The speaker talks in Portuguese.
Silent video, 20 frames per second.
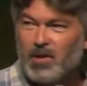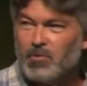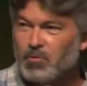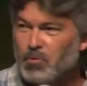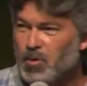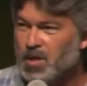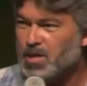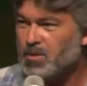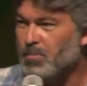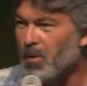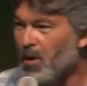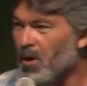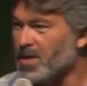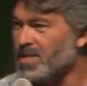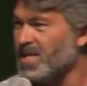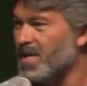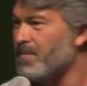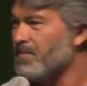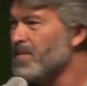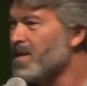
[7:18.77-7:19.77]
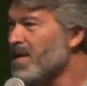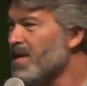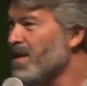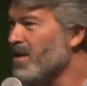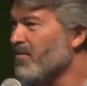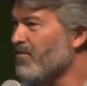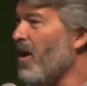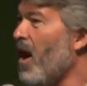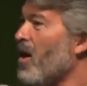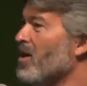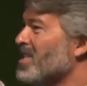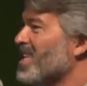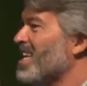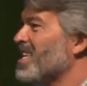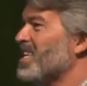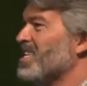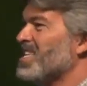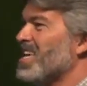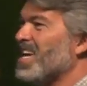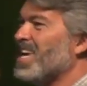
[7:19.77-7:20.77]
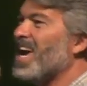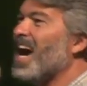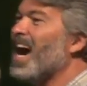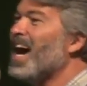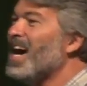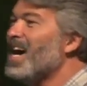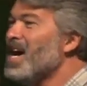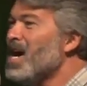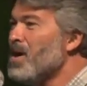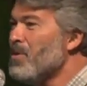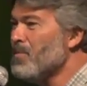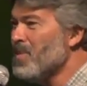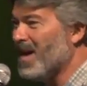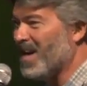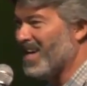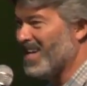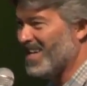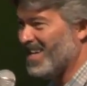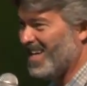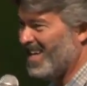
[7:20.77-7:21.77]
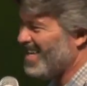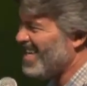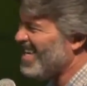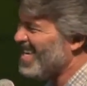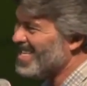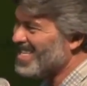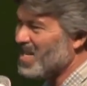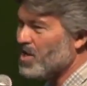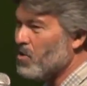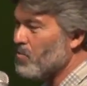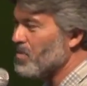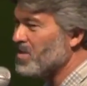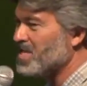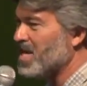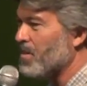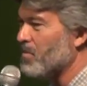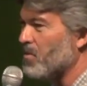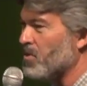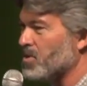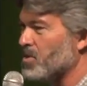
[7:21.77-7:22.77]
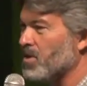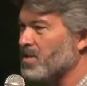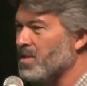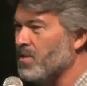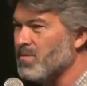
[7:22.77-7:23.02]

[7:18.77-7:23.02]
aí com tua esposa. Volta a dizer que a ama. Eita, como isso é bom. Só que